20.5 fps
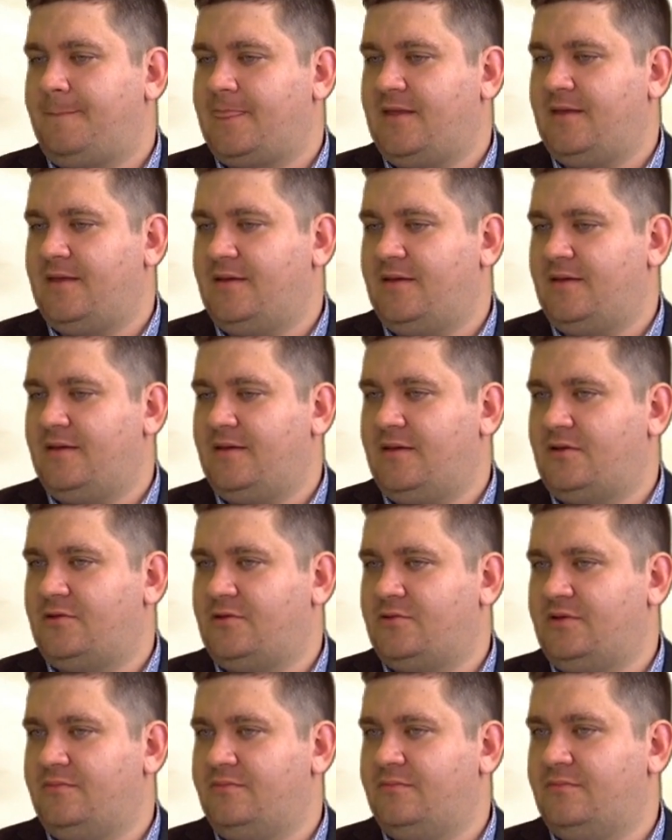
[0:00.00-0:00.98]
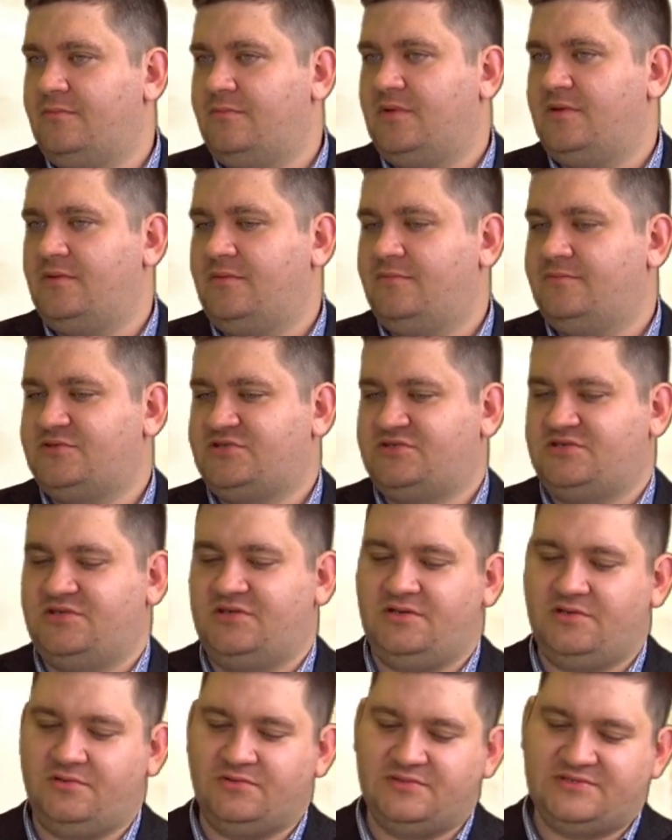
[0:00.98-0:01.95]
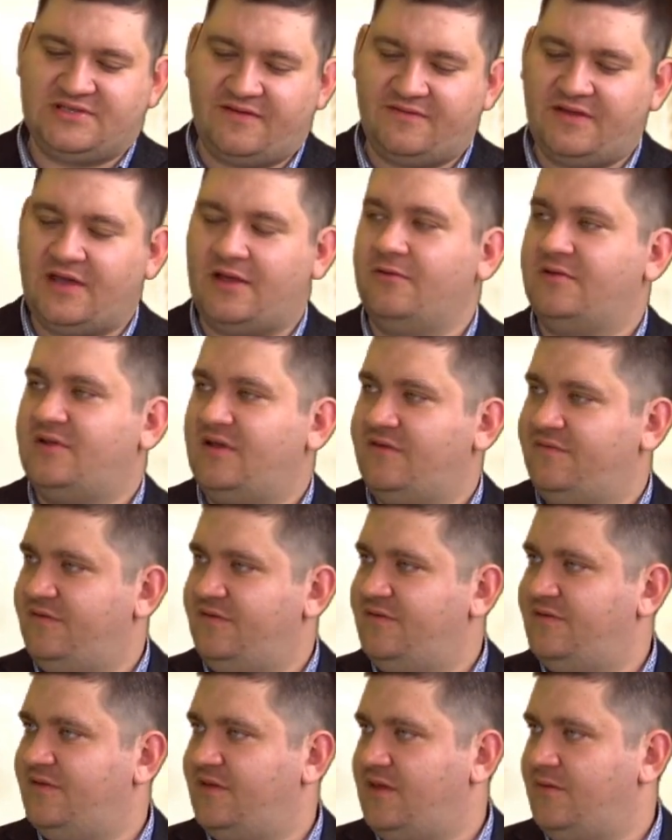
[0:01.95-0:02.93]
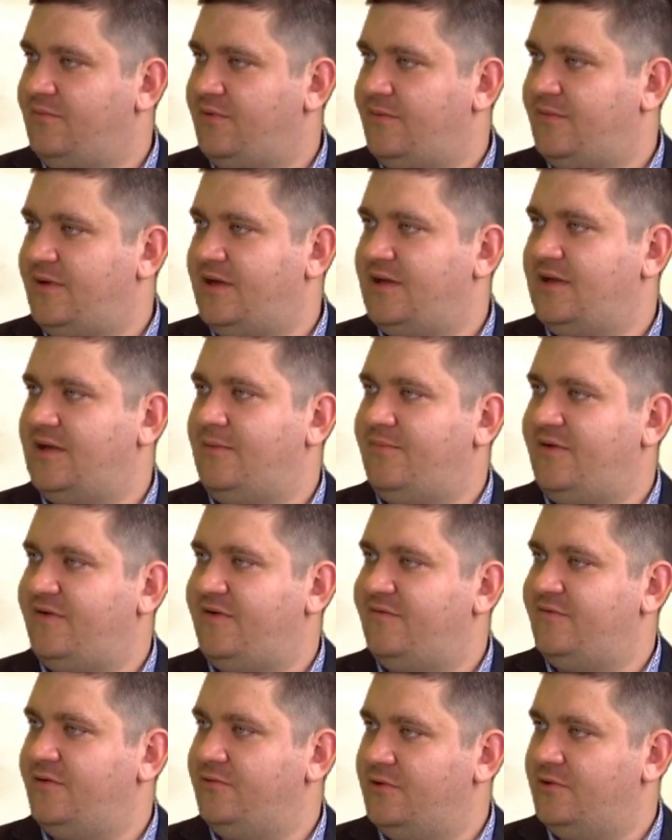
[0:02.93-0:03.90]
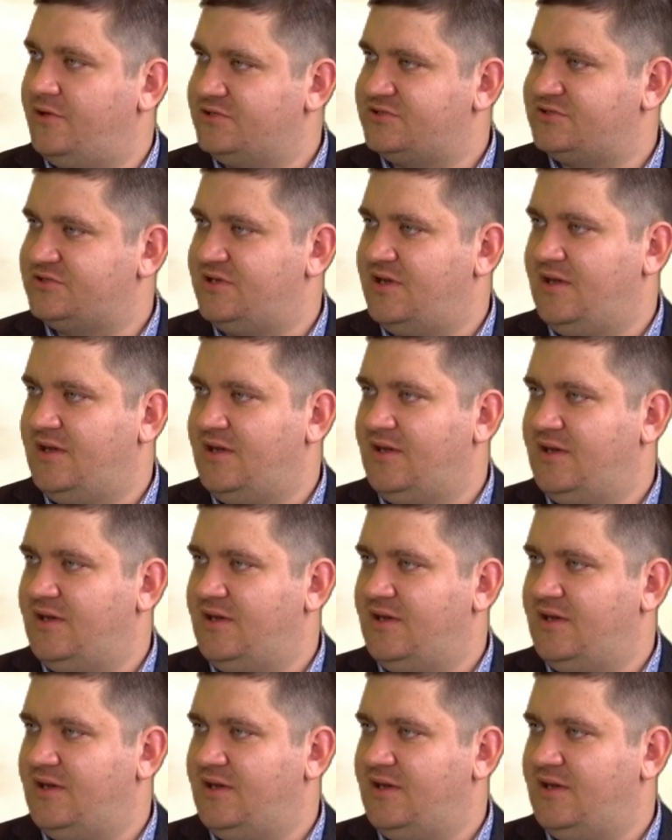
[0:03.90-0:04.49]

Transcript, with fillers: e, którym przy ustawianiu tej fizyki pomaga nam Paweł Grosz